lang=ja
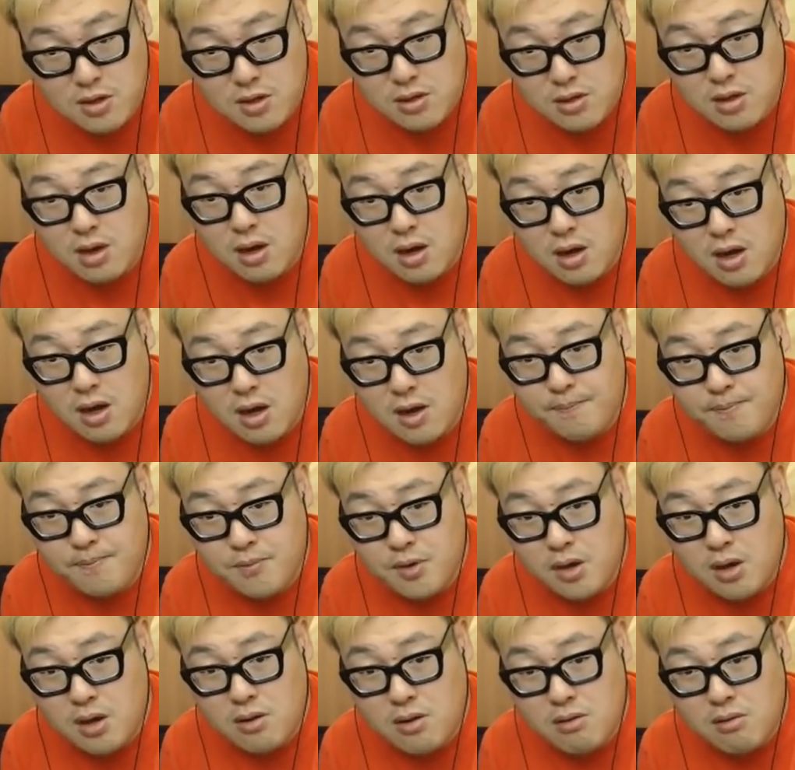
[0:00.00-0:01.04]
だから、
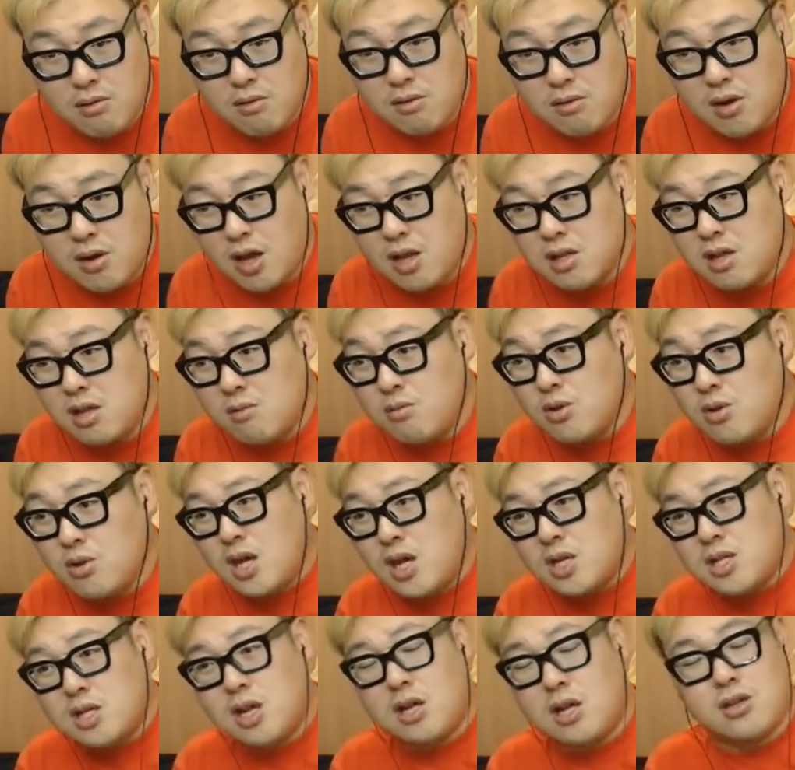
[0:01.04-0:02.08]
あの、体も
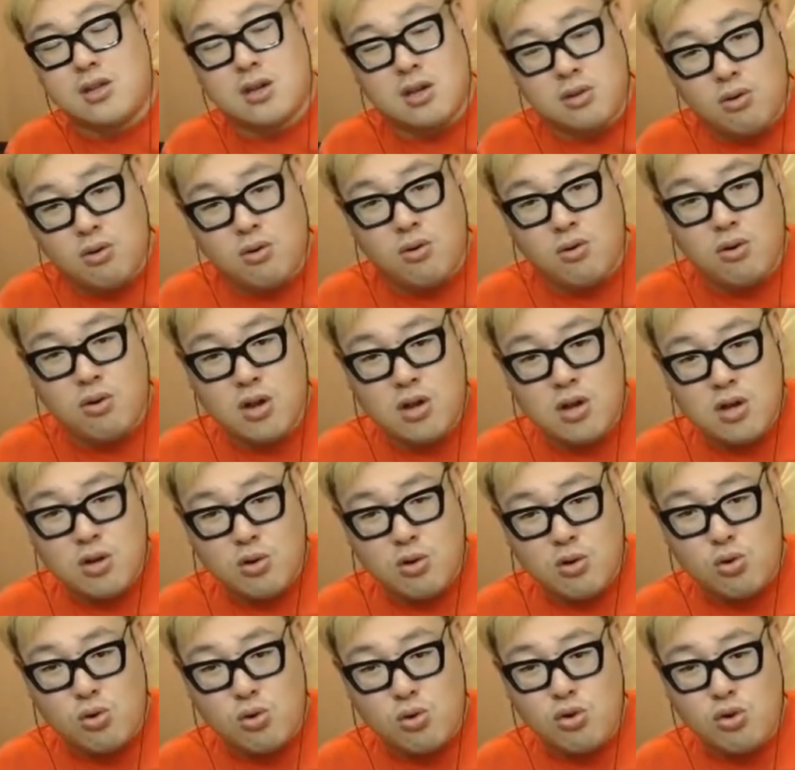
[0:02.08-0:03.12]
大事なんだけど、
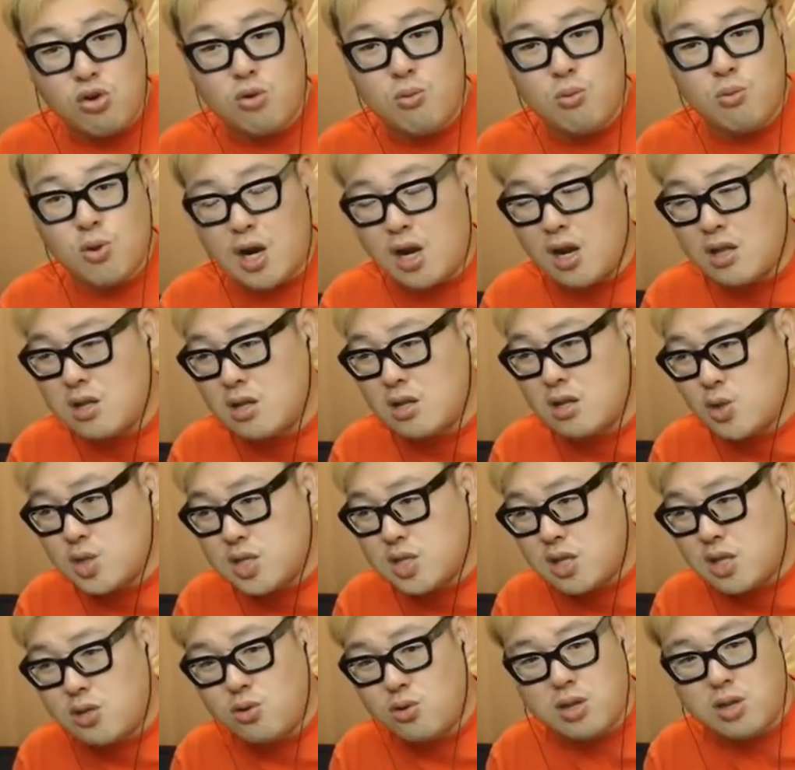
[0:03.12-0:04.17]
心も体と
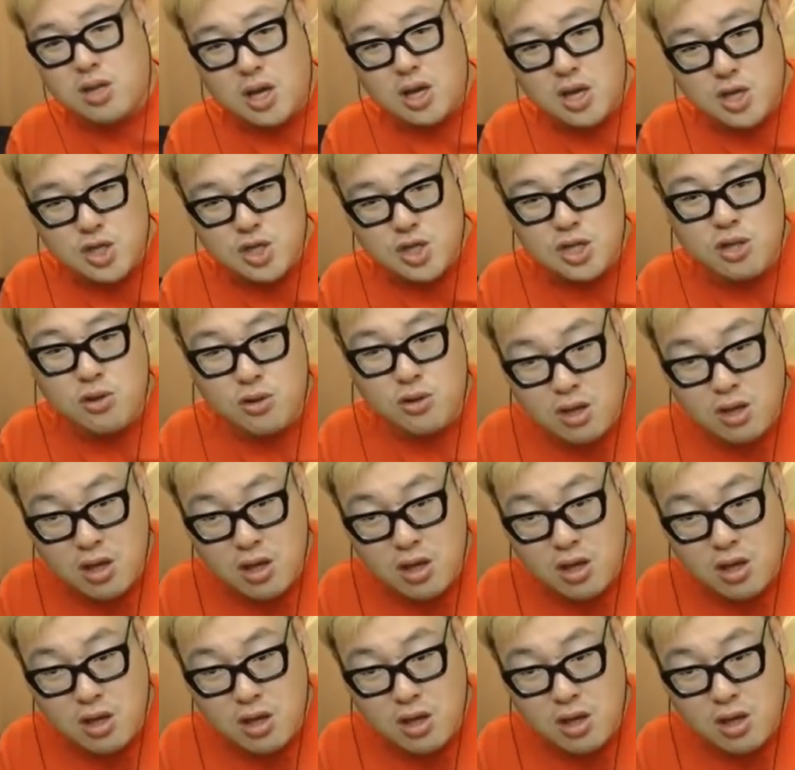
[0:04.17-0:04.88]
セットで大事なの